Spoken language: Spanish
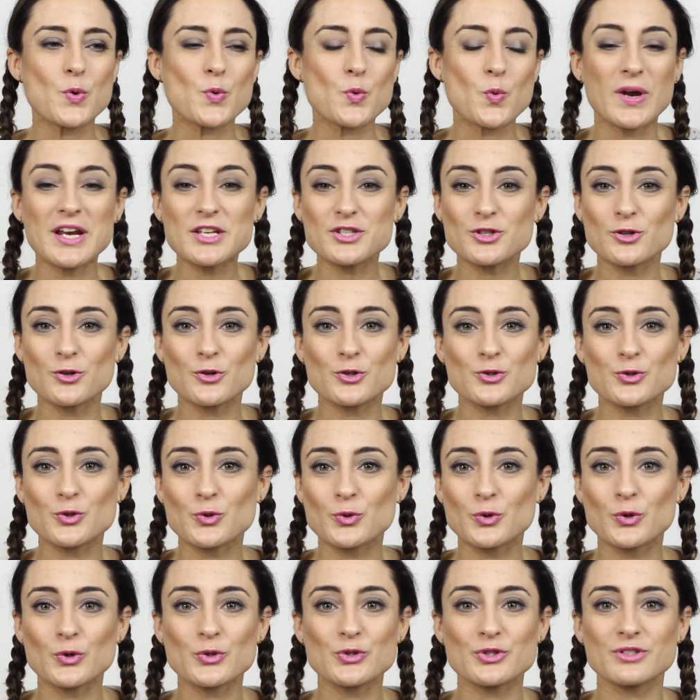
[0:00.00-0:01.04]
cuáles son los
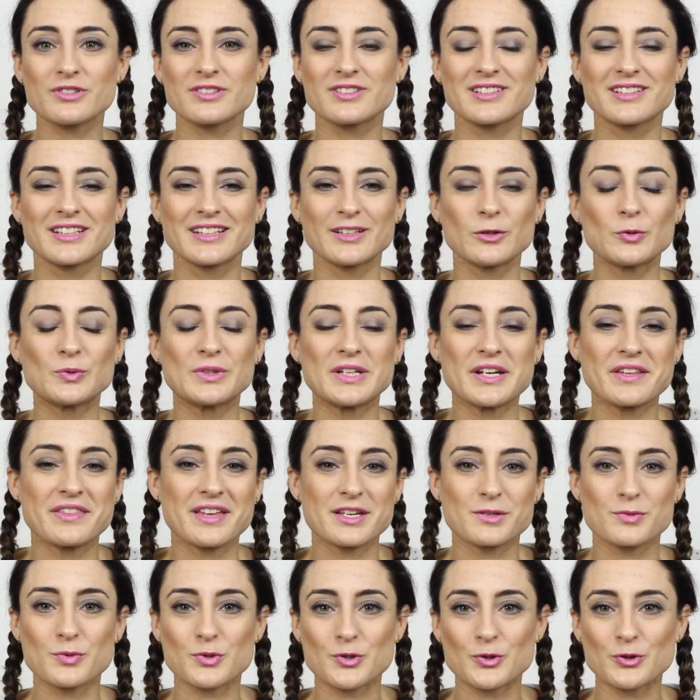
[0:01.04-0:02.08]
trucos que
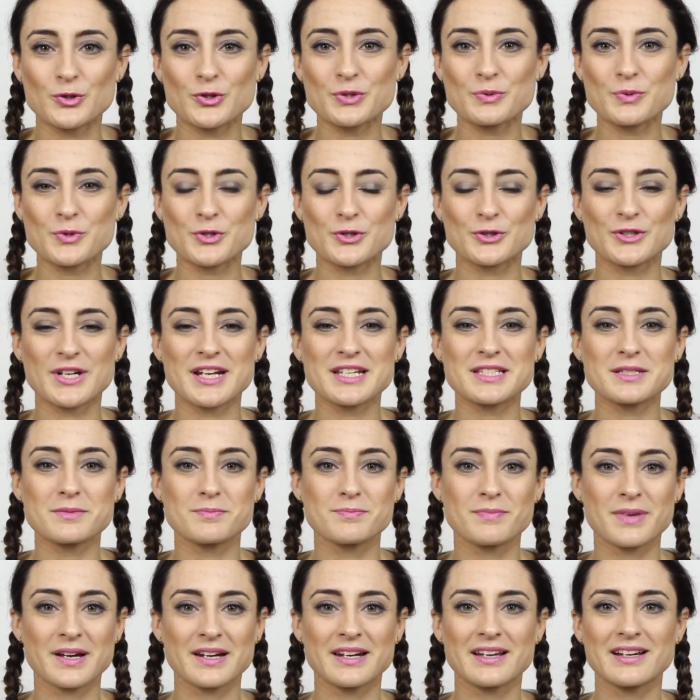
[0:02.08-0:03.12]
utilizáis vosotros y vosotras
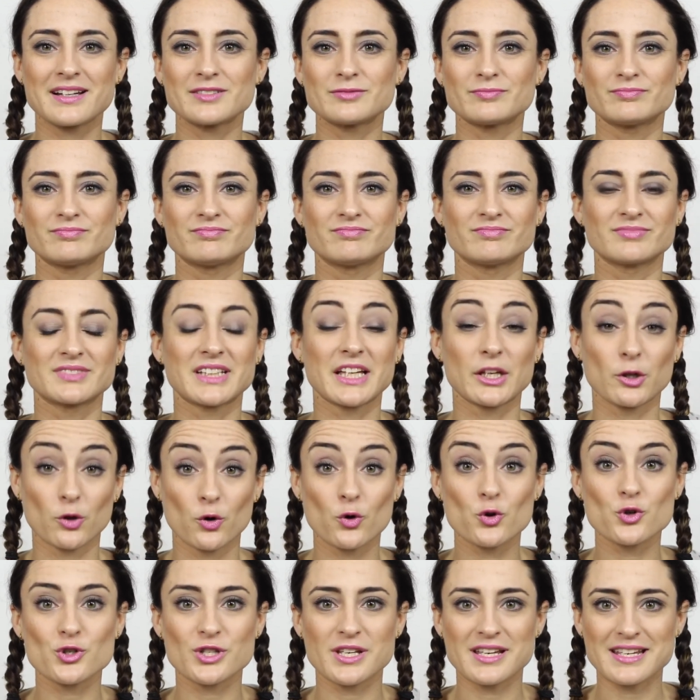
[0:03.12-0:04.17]
para mm, que
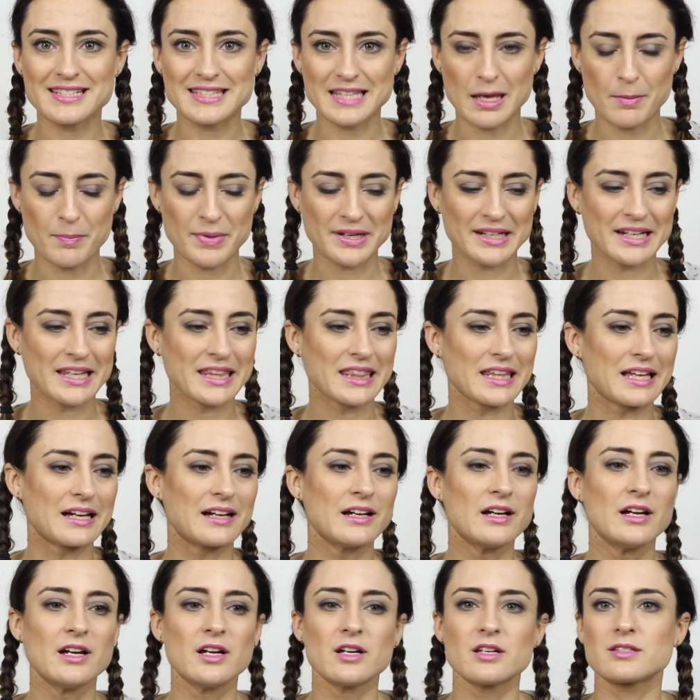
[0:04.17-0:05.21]
no os dé esta pereza.
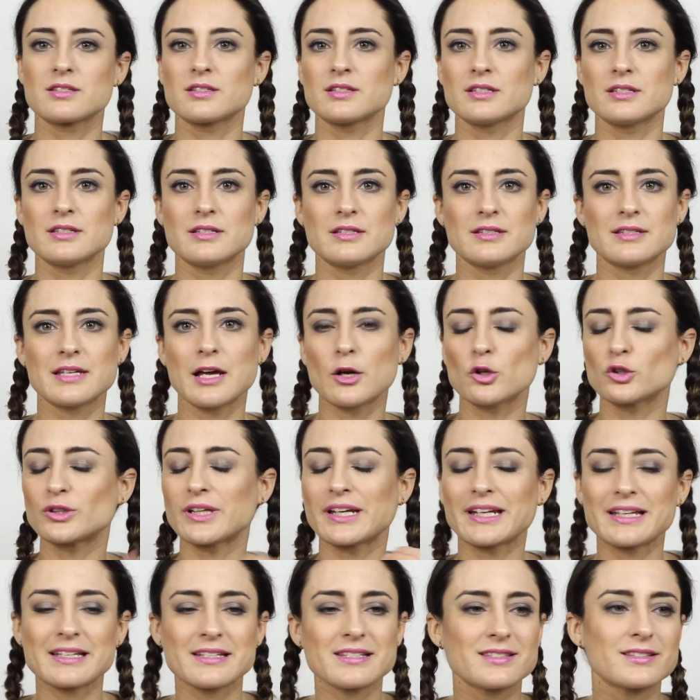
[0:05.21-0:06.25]
Si ya lo
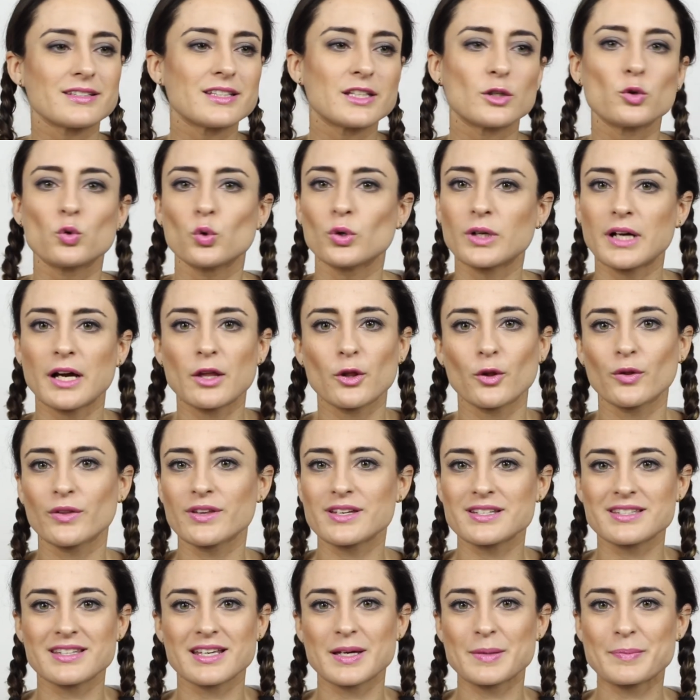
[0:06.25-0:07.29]
tenéis inculcado
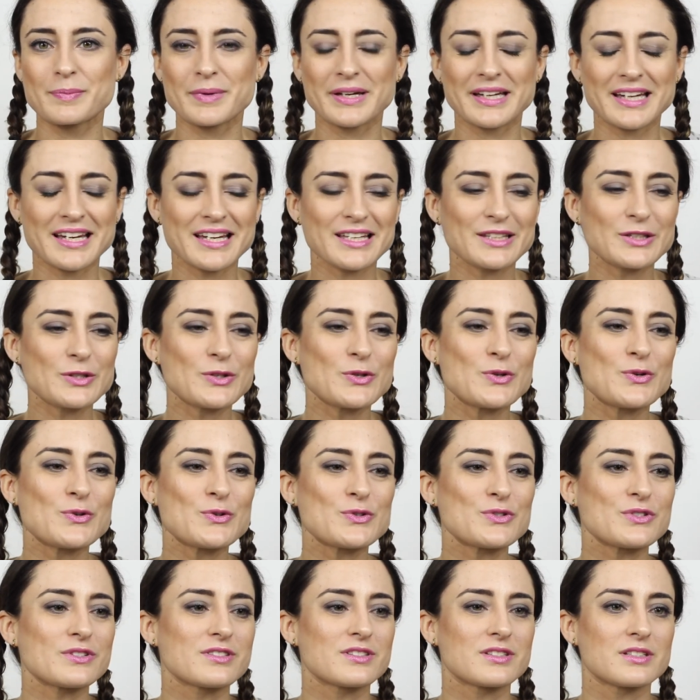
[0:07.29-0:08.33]
desde
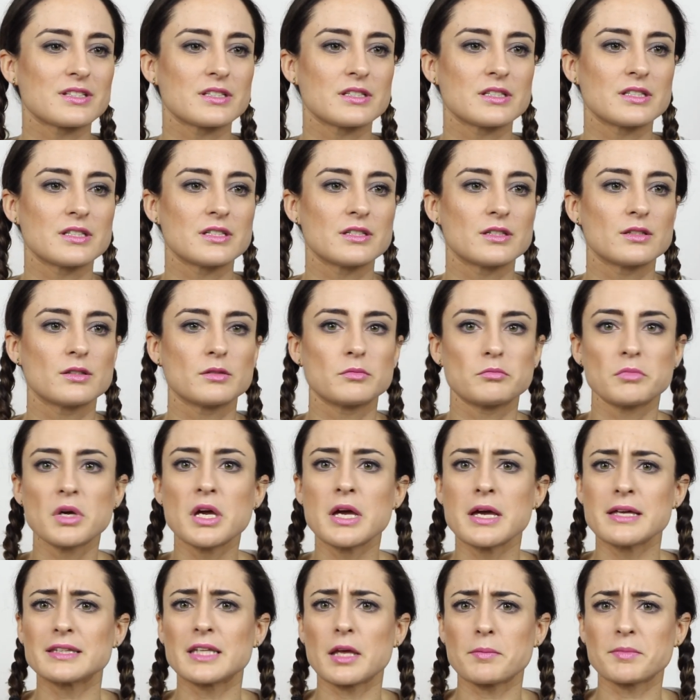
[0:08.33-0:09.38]
pequeños, si
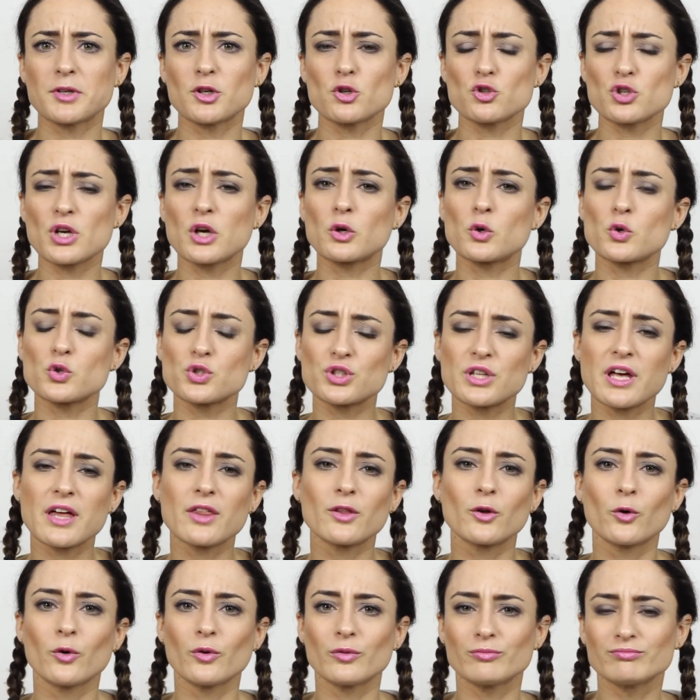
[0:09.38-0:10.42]
también os ha
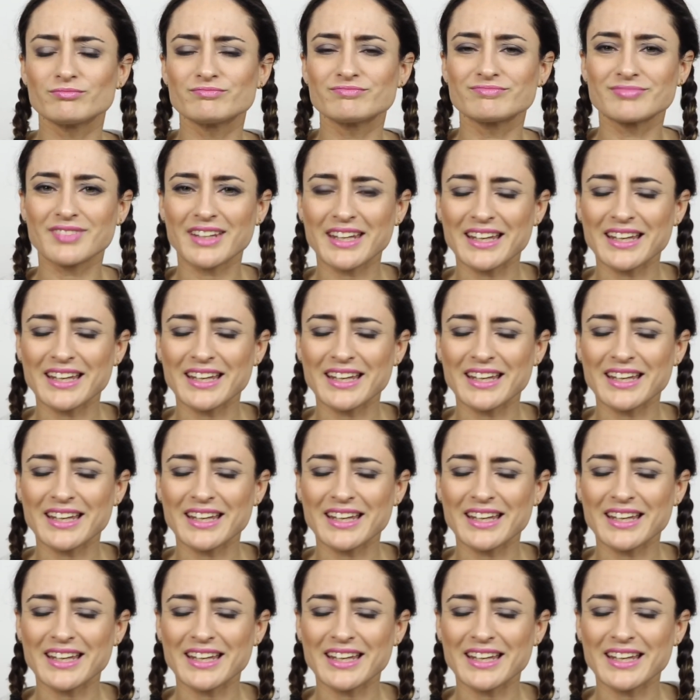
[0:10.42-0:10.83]
costado